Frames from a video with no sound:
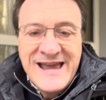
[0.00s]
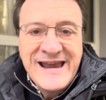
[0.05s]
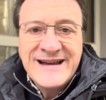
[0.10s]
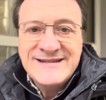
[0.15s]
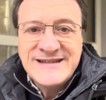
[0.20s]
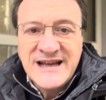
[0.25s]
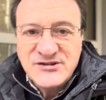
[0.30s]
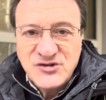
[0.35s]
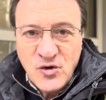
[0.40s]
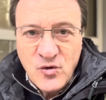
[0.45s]

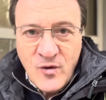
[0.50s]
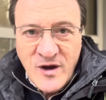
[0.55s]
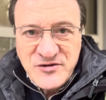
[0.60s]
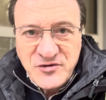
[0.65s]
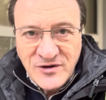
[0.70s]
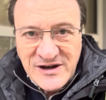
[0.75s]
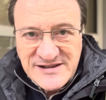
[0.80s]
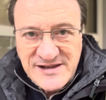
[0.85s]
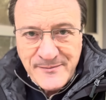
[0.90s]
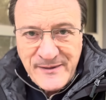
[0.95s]
en tanto en
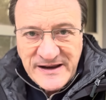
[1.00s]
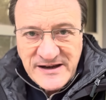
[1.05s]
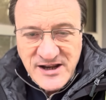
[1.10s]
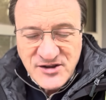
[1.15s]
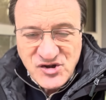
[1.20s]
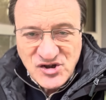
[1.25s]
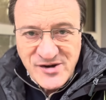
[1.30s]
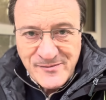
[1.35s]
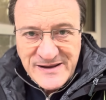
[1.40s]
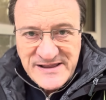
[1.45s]
cuanto el
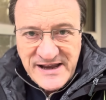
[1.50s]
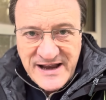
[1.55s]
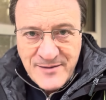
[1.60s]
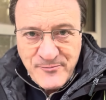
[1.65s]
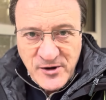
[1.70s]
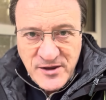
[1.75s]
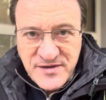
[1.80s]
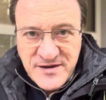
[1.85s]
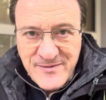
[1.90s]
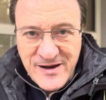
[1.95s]
SP500 se mantenga
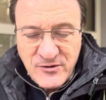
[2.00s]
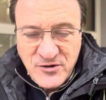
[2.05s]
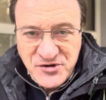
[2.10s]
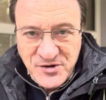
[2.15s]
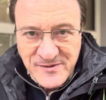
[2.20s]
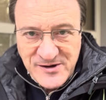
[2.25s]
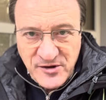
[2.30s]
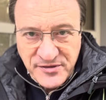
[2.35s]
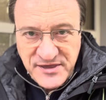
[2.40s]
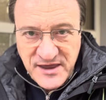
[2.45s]
por encima de
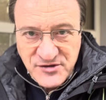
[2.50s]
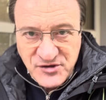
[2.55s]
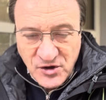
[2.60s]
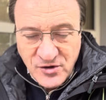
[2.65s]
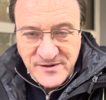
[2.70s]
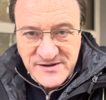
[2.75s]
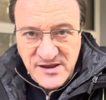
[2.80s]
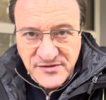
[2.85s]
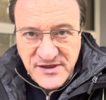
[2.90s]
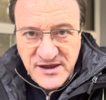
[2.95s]

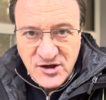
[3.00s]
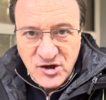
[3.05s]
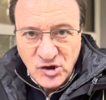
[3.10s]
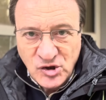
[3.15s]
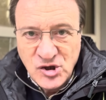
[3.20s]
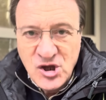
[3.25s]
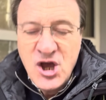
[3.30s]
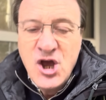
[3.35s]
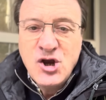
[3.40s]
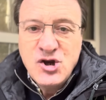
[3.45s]

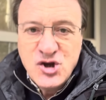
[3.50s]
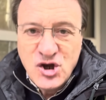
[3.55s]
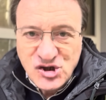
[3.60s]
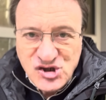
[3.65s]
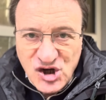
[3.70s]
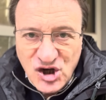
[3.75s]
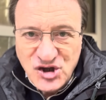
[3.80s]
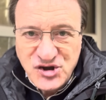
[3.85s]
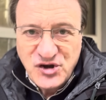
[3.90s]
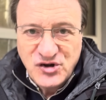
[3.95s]
4.195,
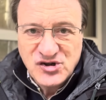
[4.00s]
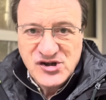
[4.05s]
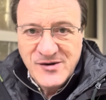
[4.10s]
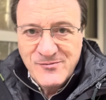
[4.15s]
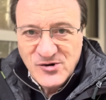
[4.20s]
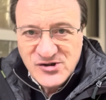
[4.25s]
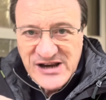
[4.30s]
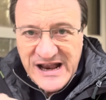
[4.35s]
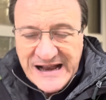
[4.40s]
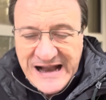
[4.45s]
nosotros en
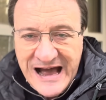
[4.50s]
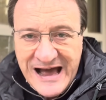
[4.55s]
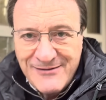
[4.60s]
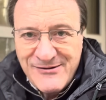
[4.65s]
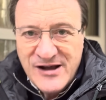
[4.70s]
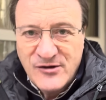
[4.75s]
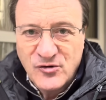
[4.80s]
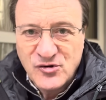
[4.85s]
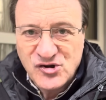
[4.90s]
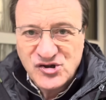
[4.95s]
Bolsa
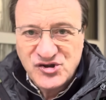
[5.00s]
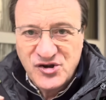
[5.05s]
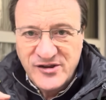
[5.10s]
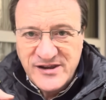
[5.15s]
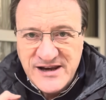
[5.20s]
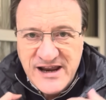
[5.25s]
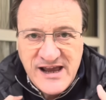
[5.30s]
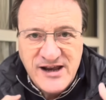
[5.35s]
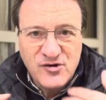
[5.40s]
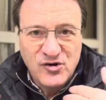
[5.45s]
Cava, con nuestro
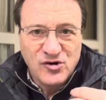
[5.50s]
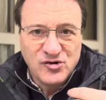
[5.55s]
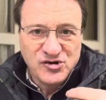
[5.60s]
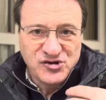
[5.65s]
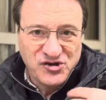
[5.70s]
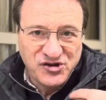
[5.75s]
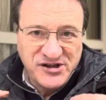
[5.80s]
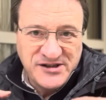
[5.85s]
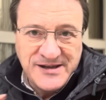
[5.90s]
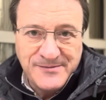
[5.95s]
dinero, con
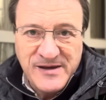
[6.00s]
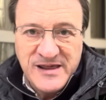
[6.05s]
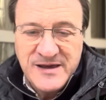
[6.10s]
nuestro sistema